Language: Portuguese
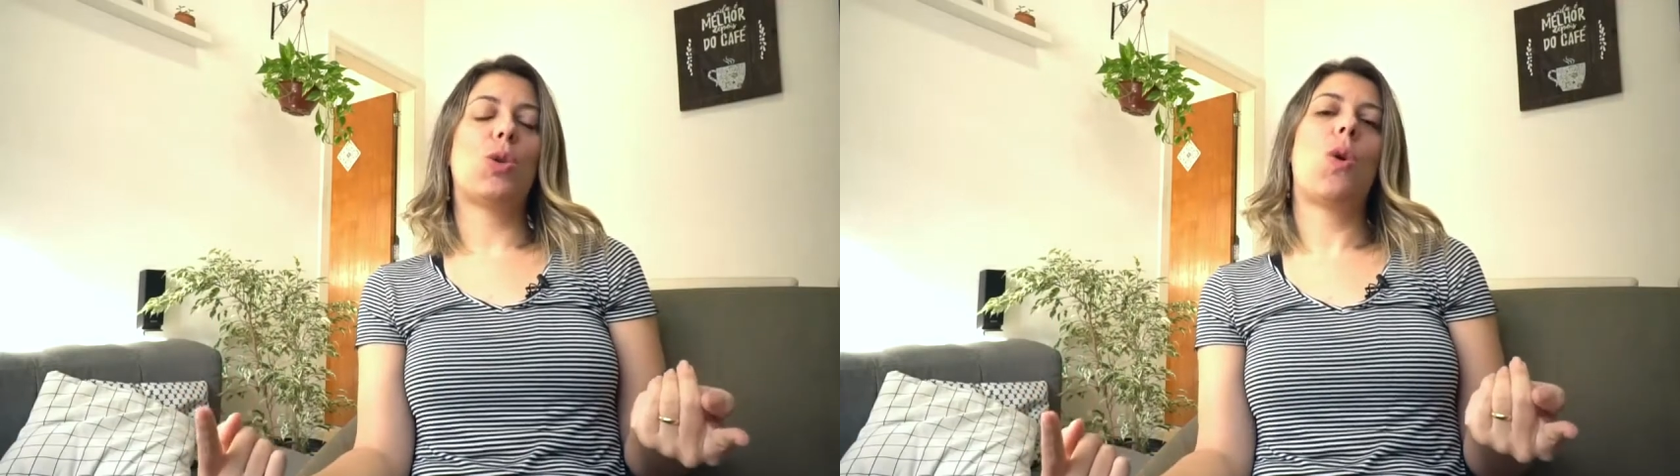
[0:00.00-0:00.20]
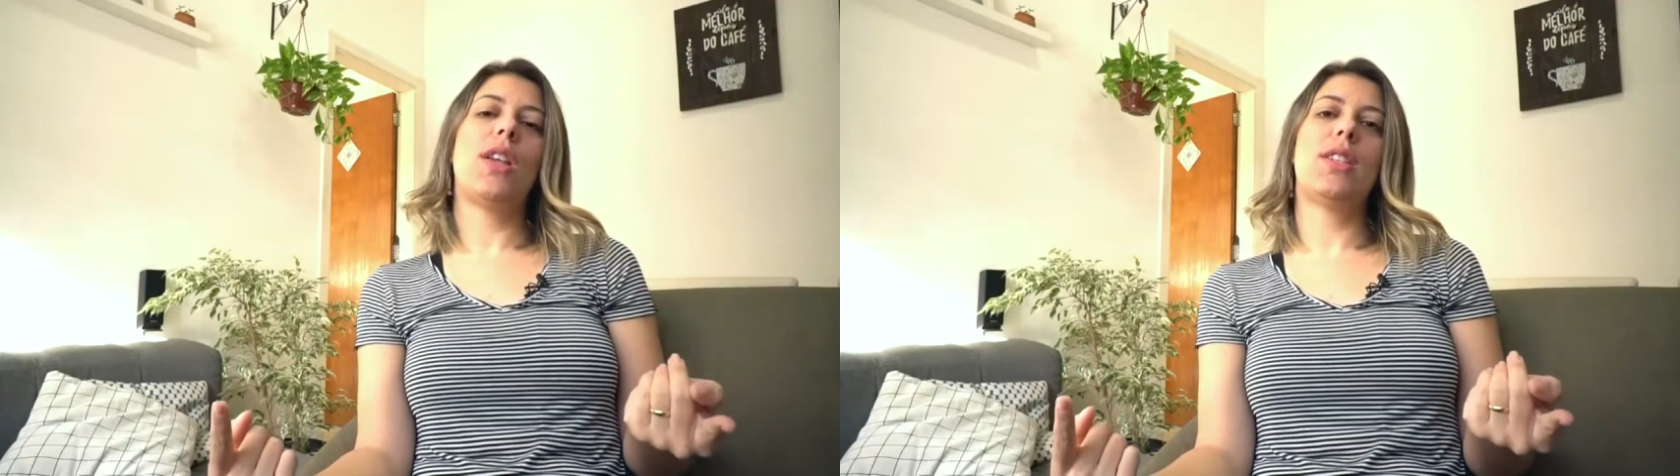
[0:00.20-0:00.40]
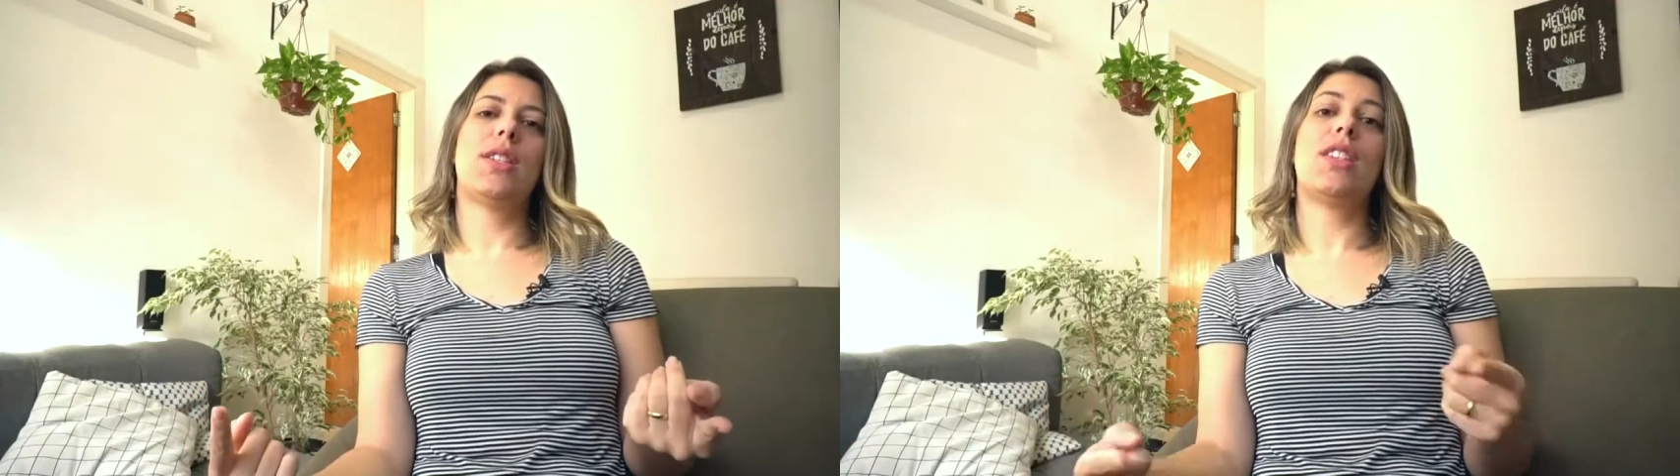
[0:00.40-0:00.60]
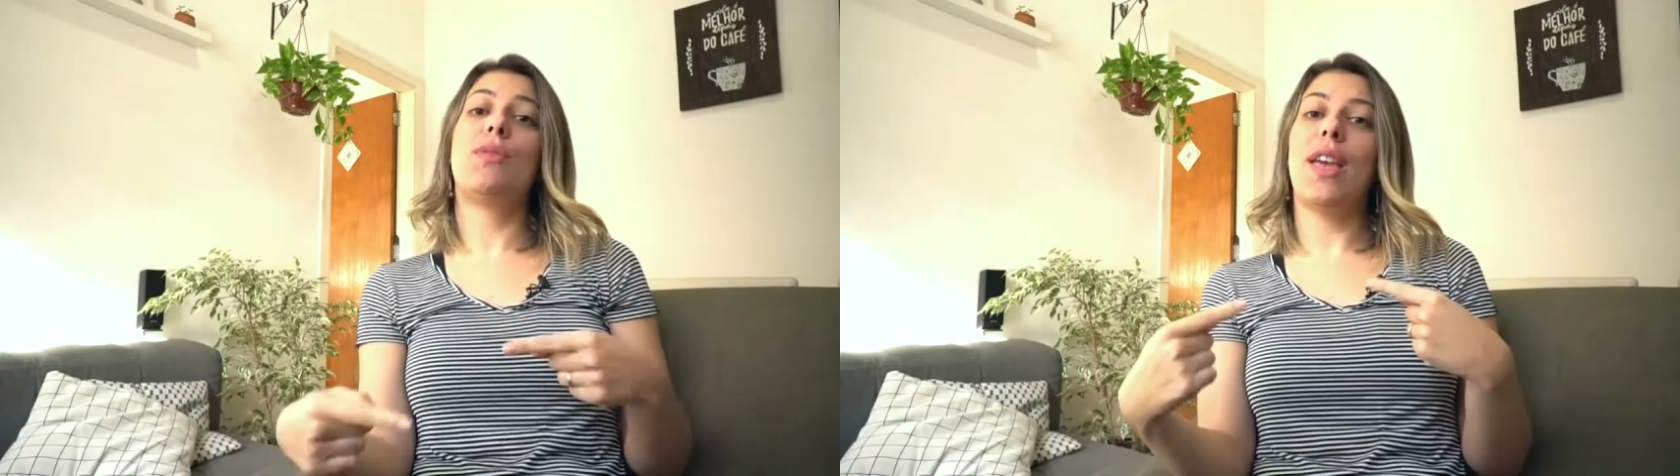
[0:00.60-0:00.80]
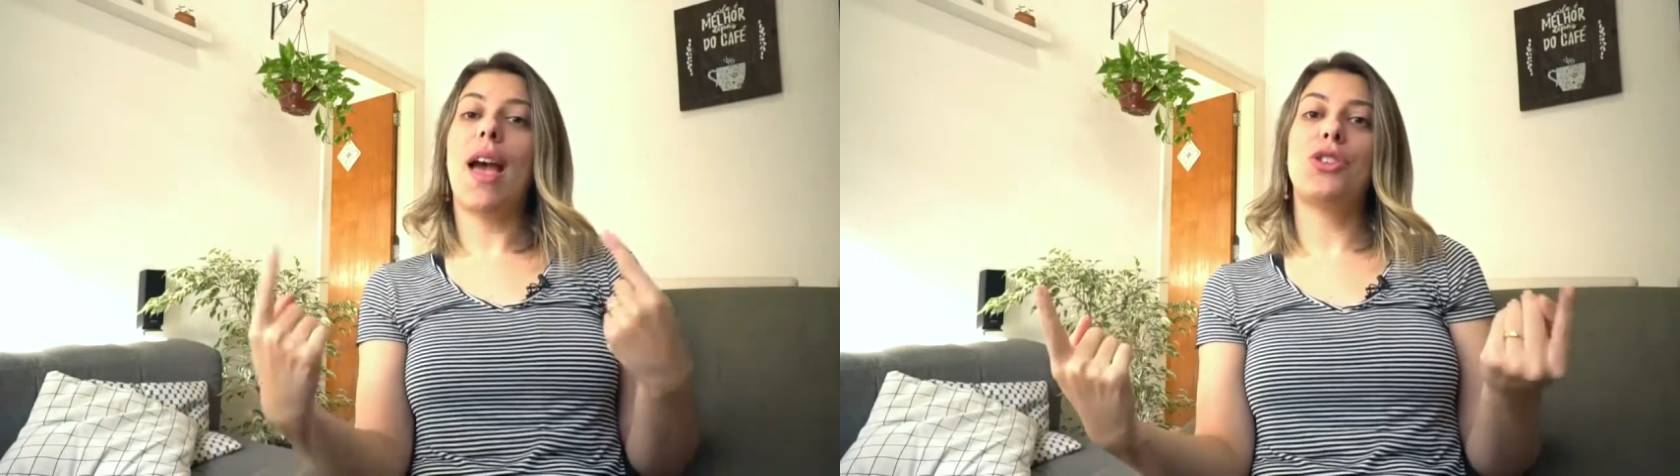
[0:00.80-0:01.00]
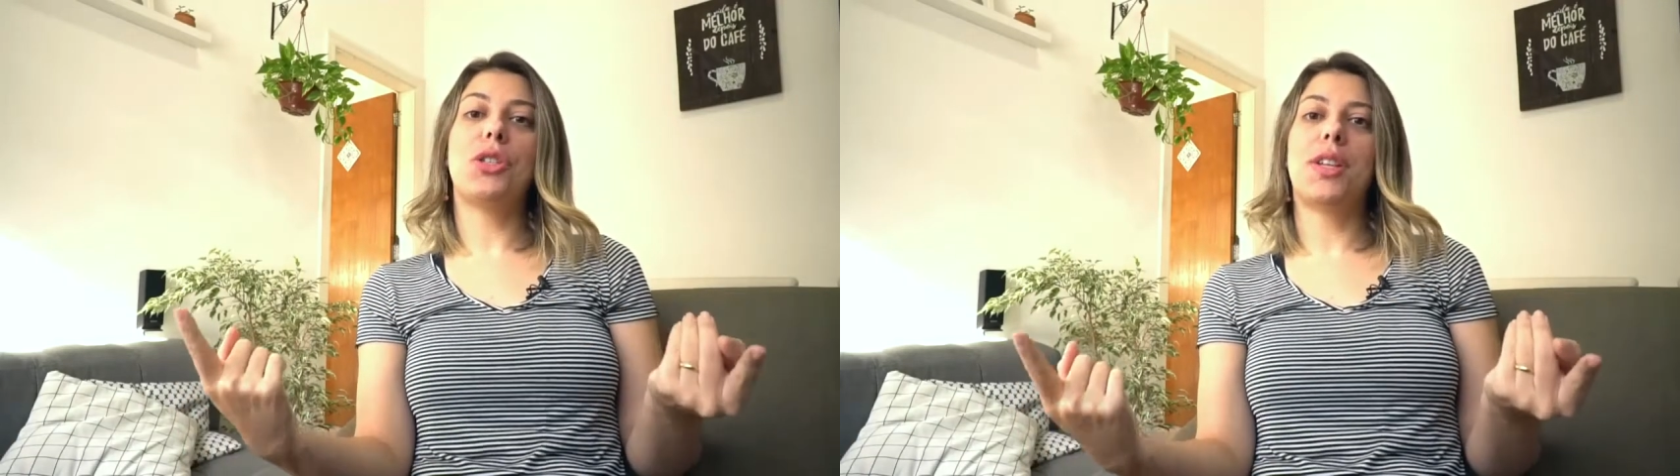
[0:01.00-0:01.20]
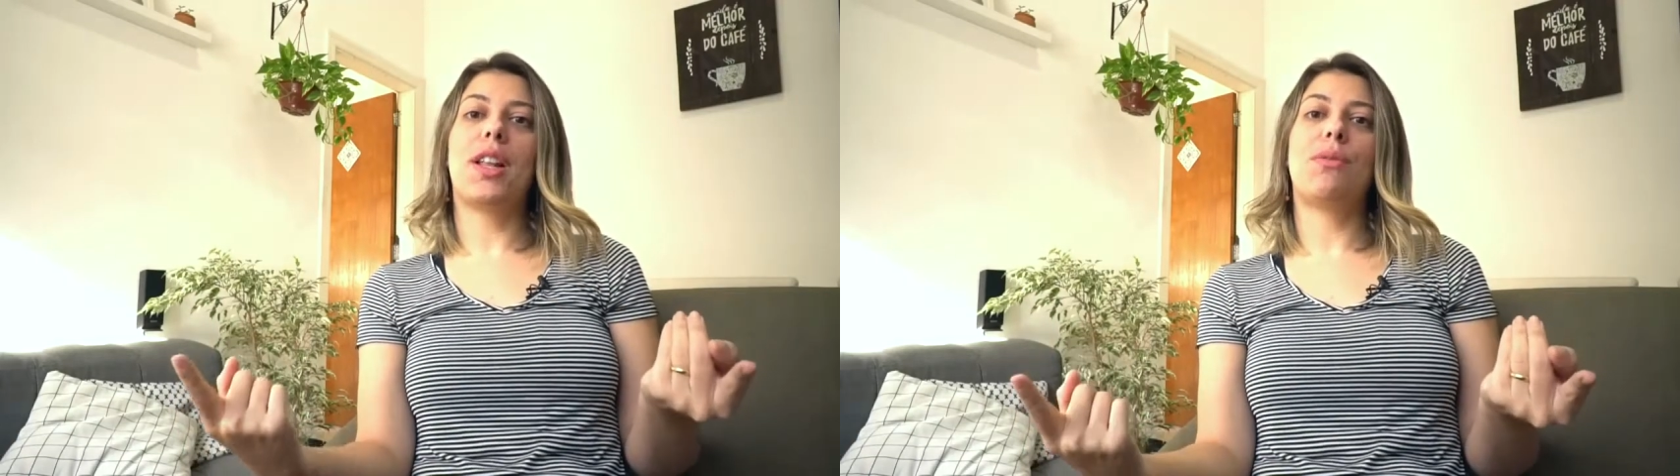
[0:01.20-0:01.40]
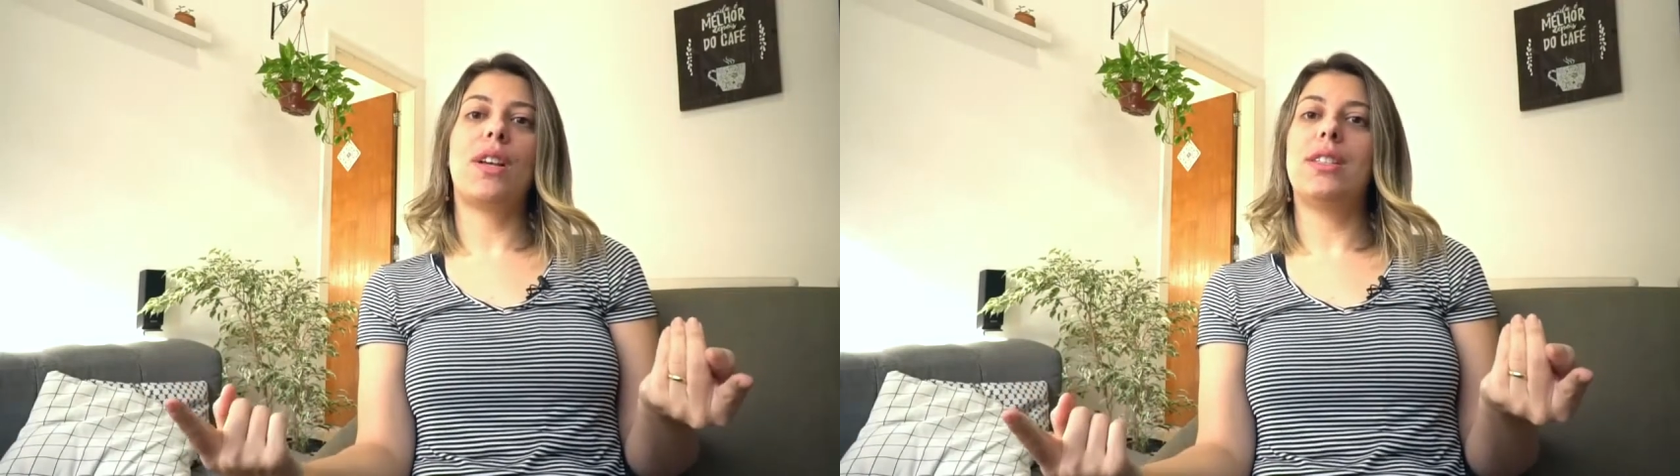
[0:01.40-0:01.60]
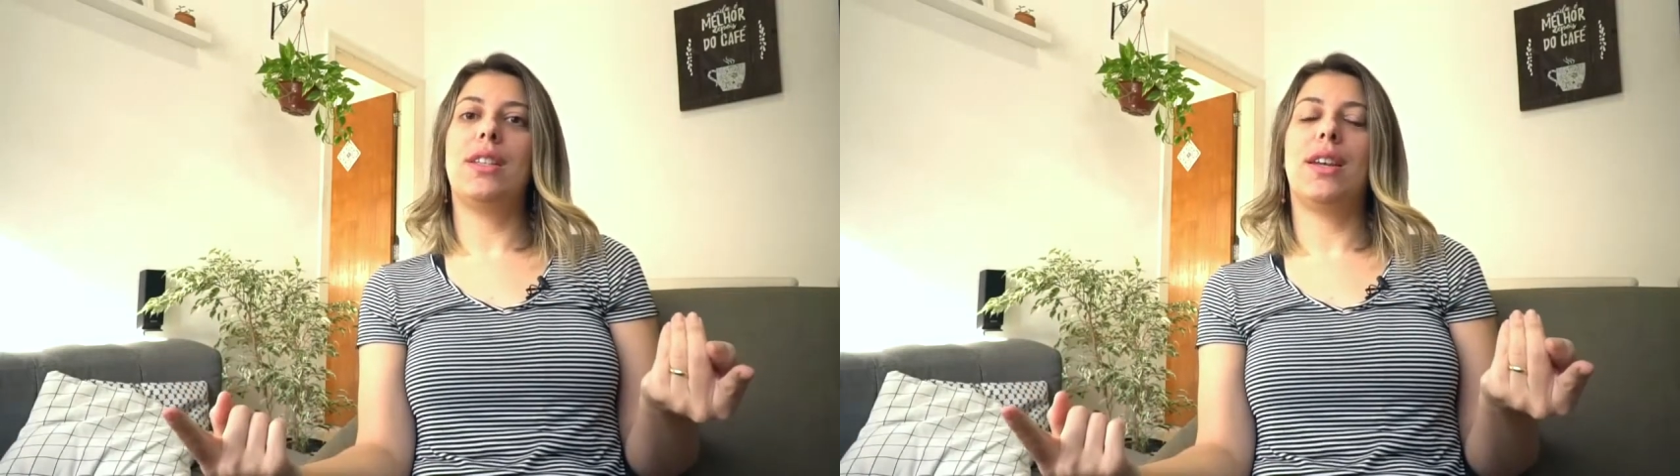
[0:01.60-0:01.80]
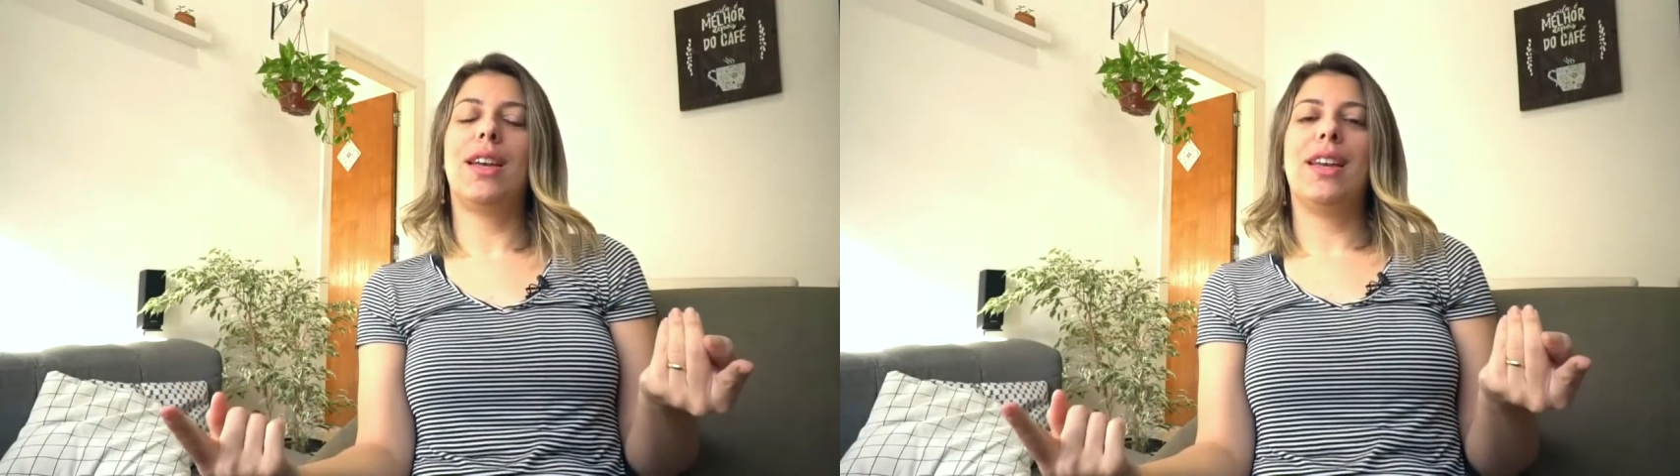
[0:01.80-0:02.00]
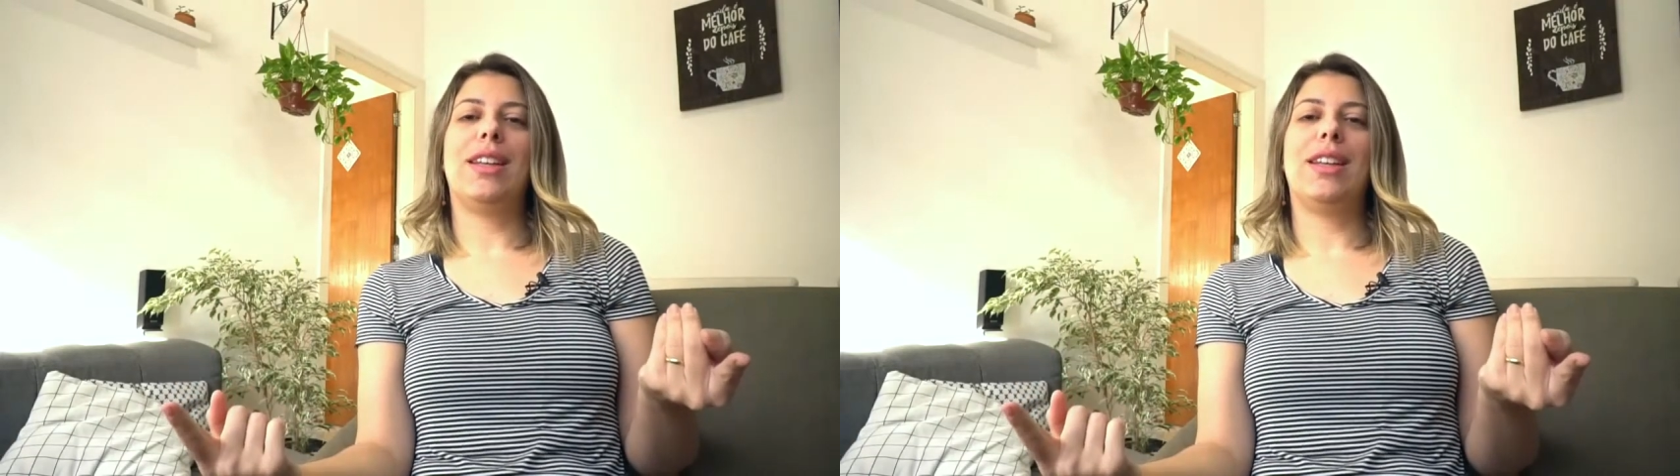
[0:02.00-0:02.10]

coisas nas viagens que ela fazia.